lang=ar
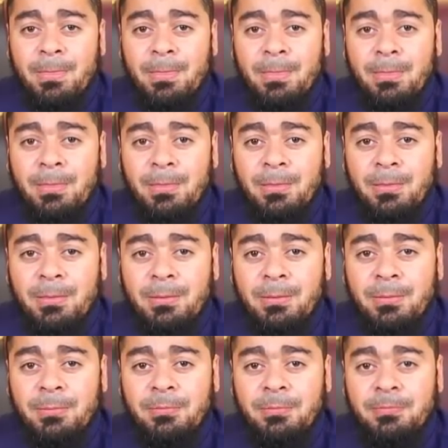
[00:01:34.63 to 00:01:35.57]
انت
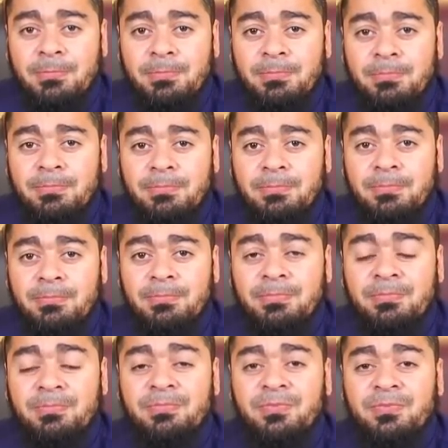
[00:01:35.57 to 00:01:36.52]
اخي كم
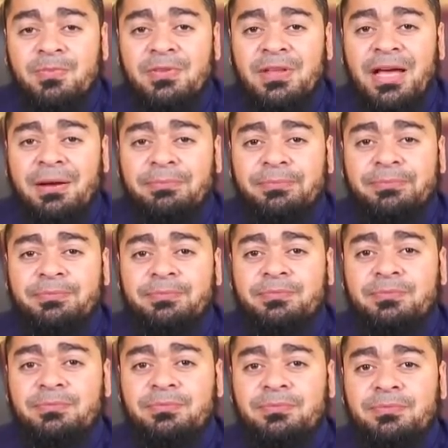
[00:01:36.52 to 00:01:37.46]
نعم. انت
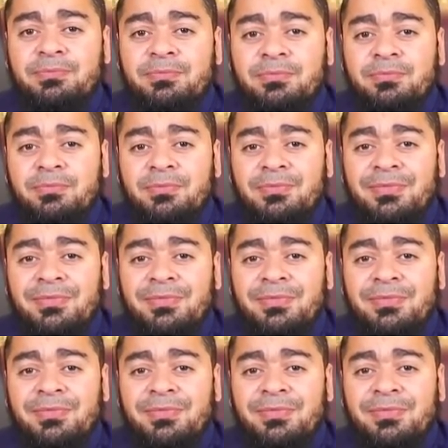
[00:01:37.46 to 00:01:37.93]
درست وين؟